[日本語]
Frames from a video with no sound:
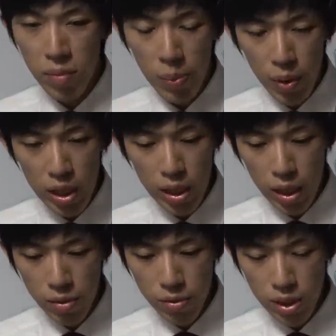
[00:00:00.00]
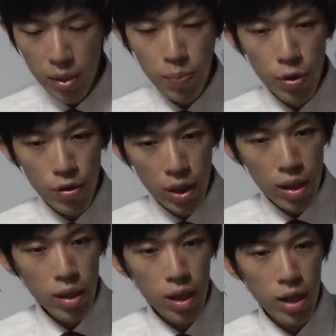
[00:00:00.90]
やっぱりあの先方の
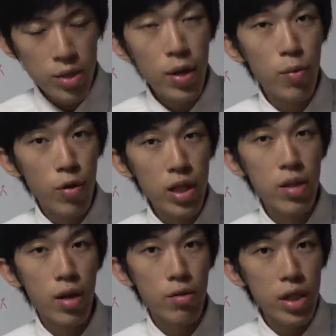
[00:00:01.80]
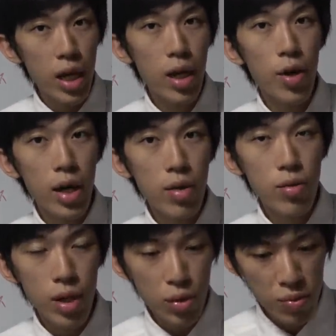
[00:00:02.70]
ね一番の目的というのは売り上げを上げる
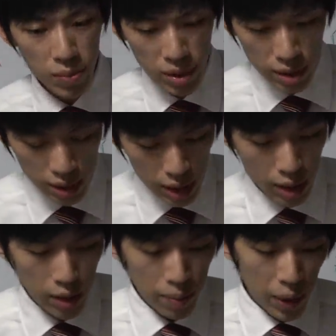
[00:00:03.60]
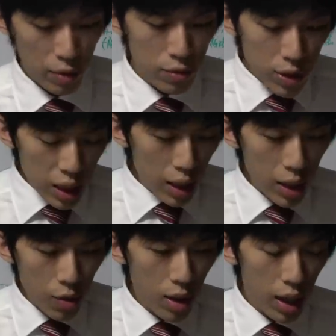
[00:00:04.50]
ことだと思いますんであの売り上
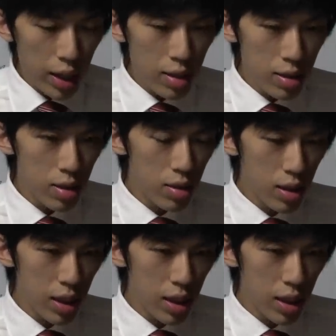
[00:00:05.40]
げを上げる、